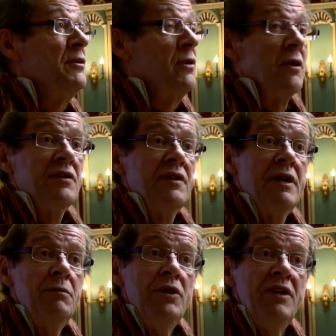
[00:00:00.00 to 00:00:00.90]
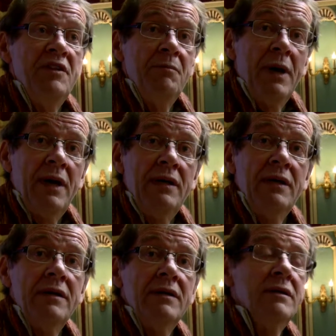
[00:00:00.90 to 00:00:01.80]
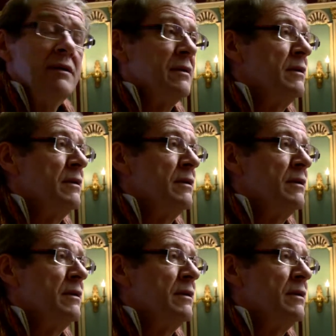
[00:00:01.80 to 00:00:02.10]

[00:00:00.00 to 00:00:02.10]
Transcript: du Conseil municipal,